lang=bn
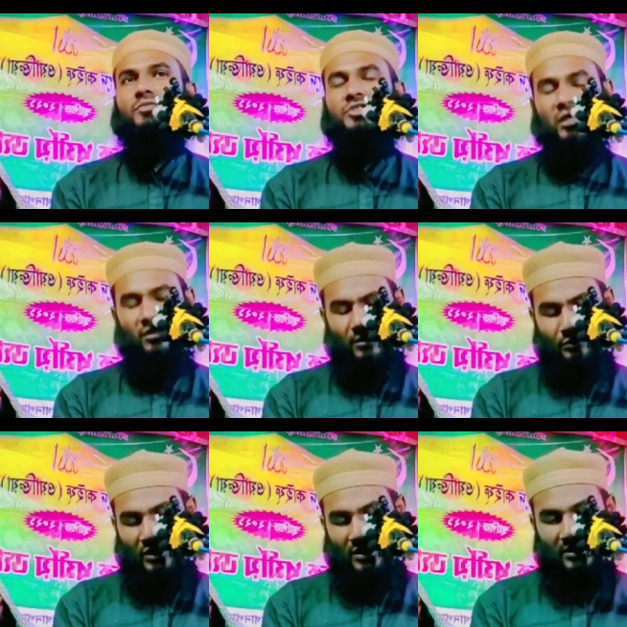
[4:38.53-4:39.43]
বলছে
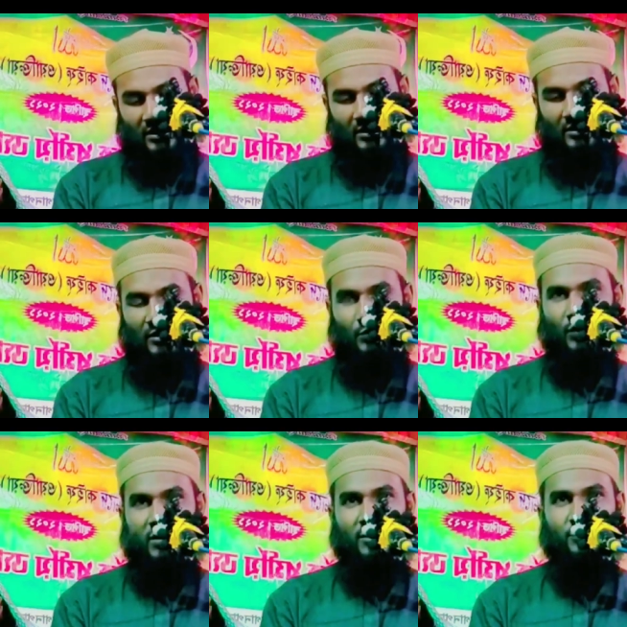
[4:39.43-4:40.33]
আল্লাহুল্লাহ ইলাকা
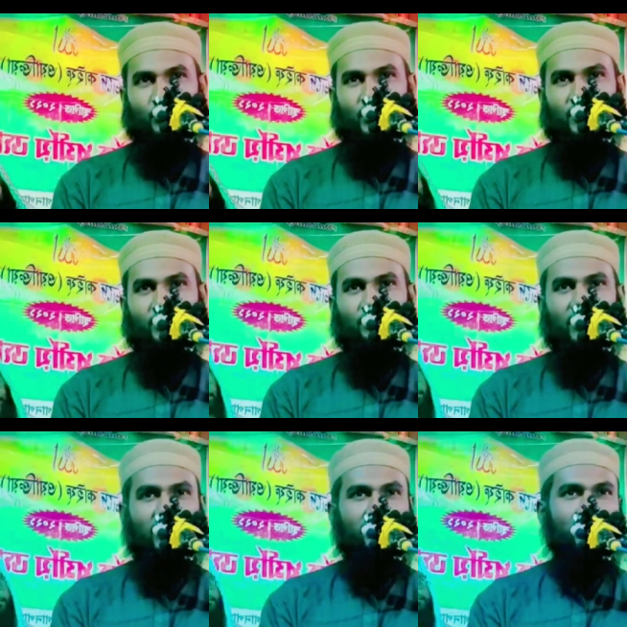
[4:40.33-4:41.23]
ইল্লাহুল হাইয়ুল কাইয়ুম
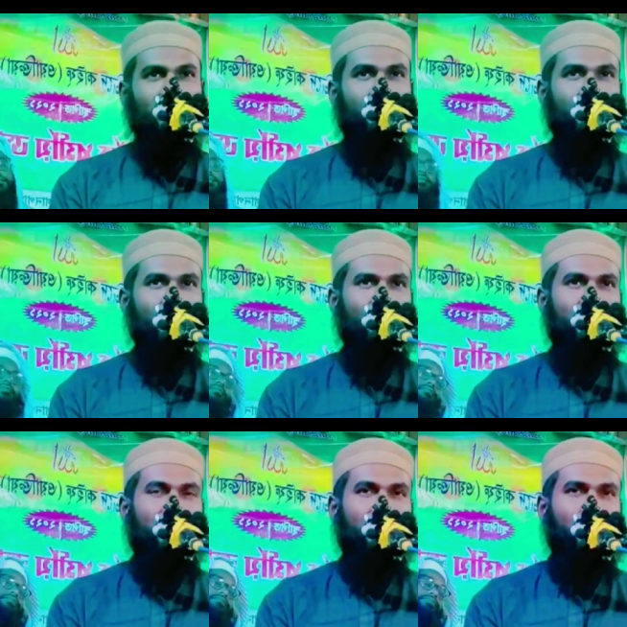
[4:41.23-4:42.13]
লা তাখযুহু
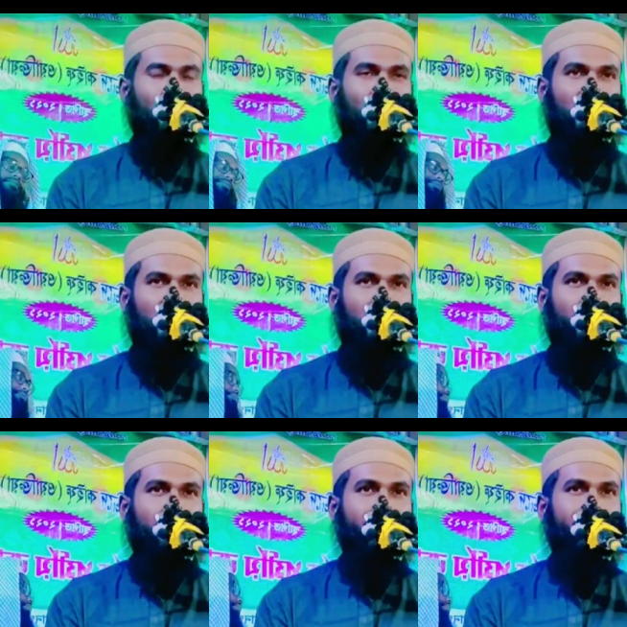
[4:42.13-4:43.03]
সিনাতুন ওয়ালা
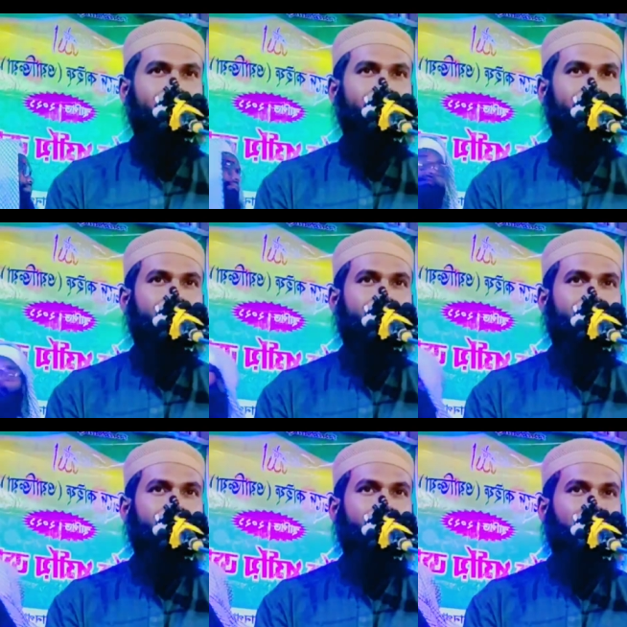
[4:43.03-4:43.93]
নাওম
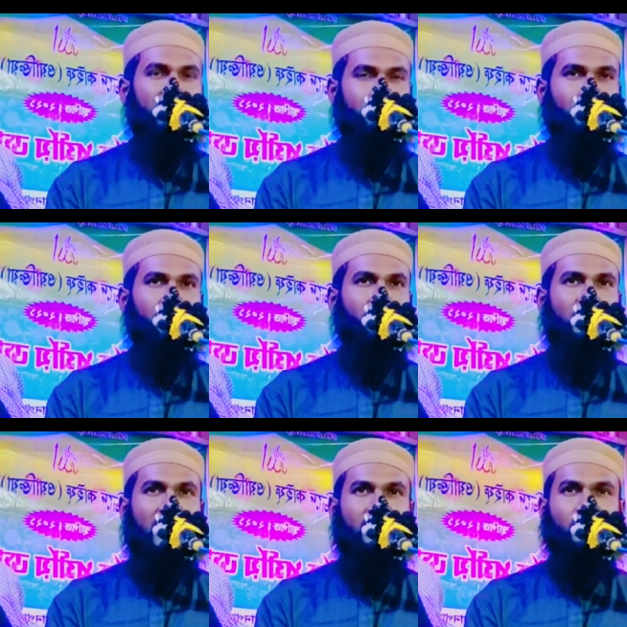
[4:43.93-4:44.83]
শেষ
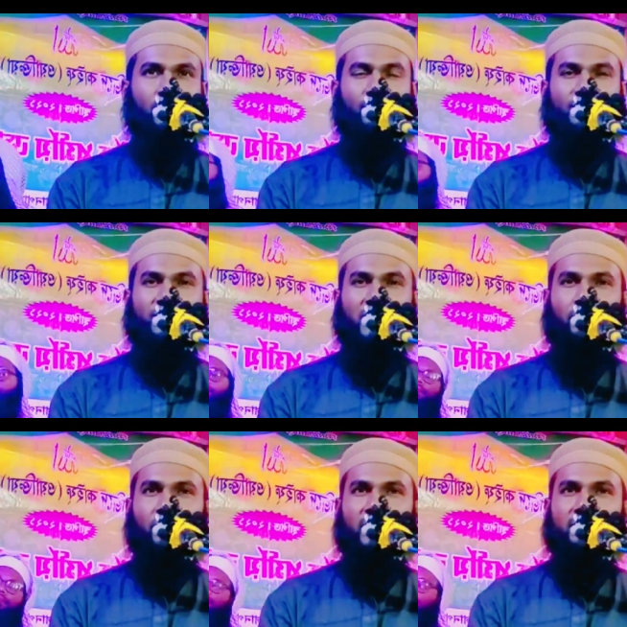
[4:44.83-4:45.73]
পর্যন্ত আয়াতুল কুরসিটা
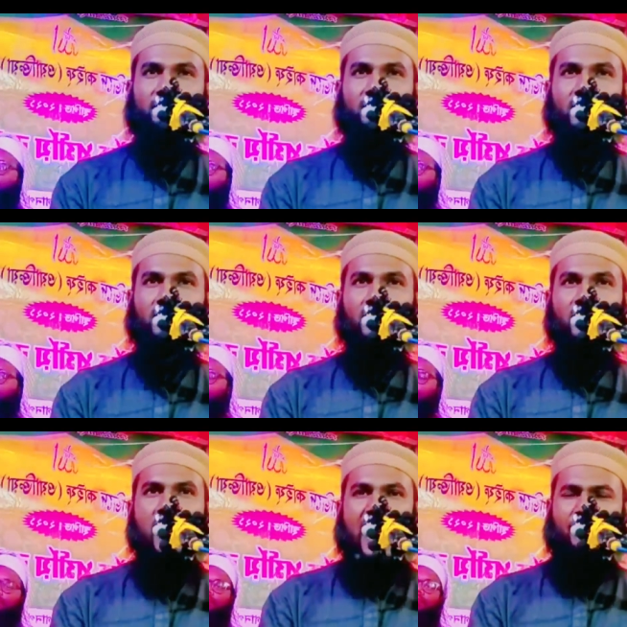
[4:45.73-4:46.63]
বললেন
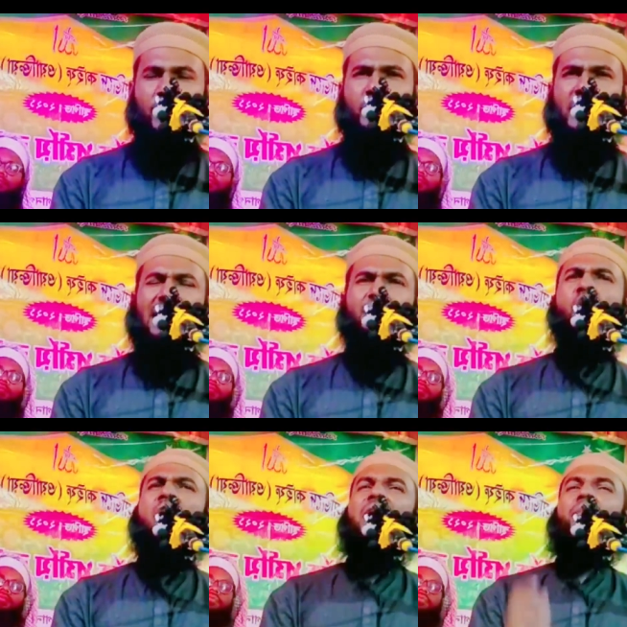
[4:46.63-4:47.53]
আবু হুয়েরা
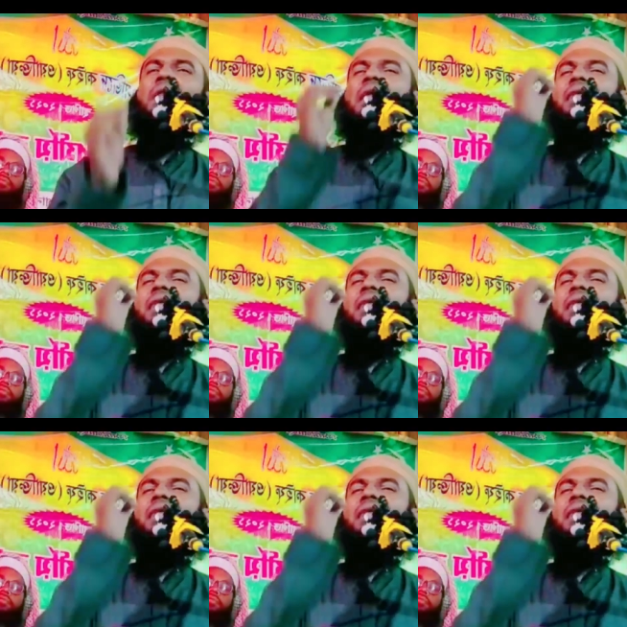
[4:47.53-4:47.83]
সকালবেলা